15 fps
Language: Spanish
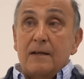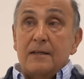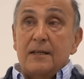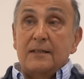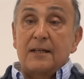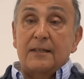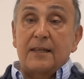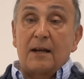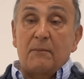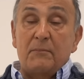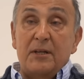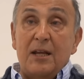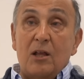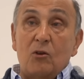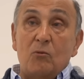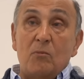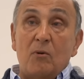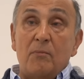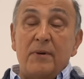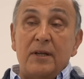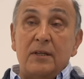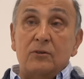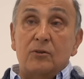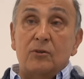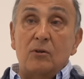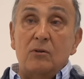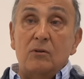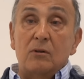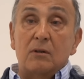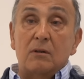y en determinado
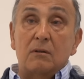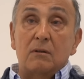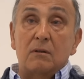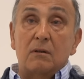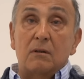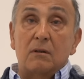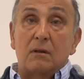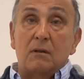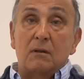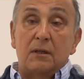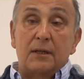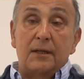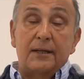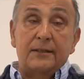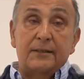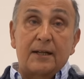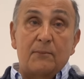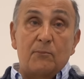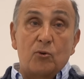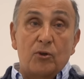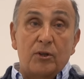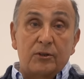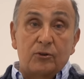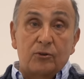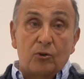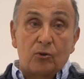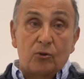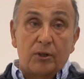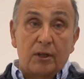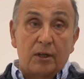momento entramos
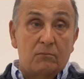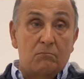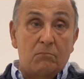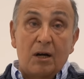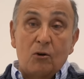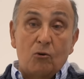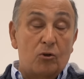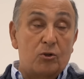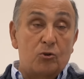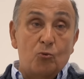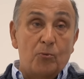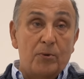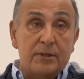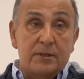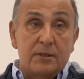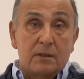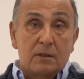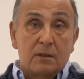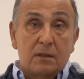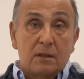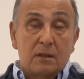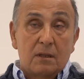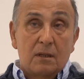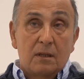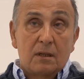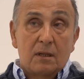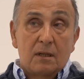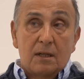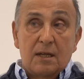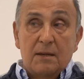dentro de un banco de nubes
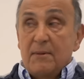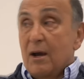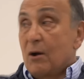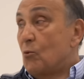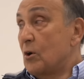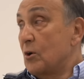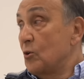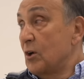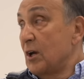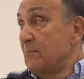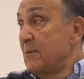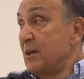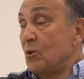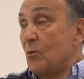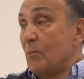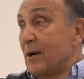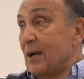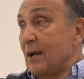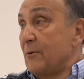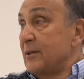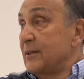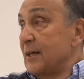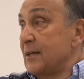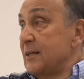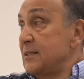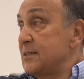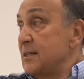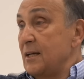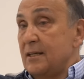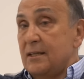y me acuerdo que miro para la
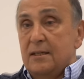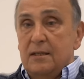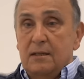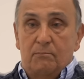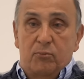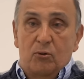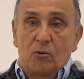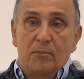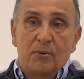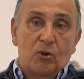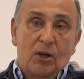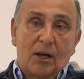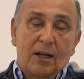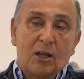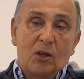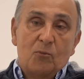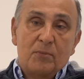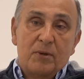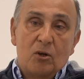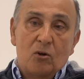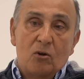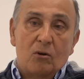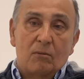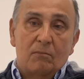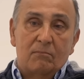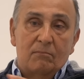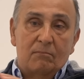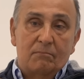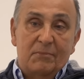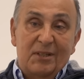ventanilla y poco menos que al lado mío
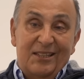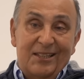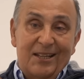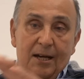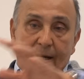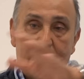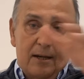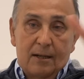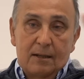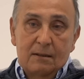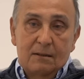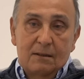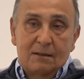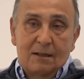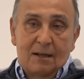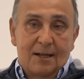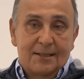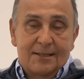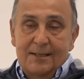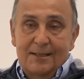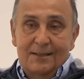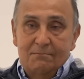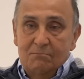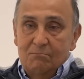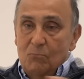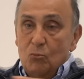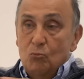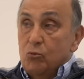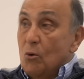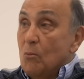vi tierra, así
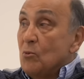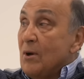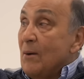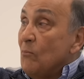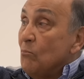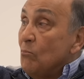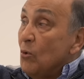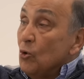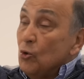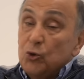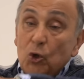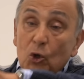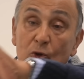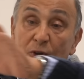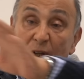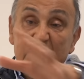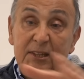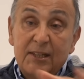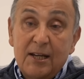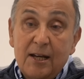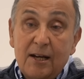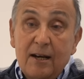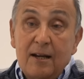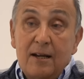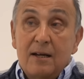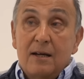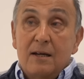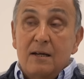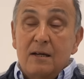como un montón de tierra.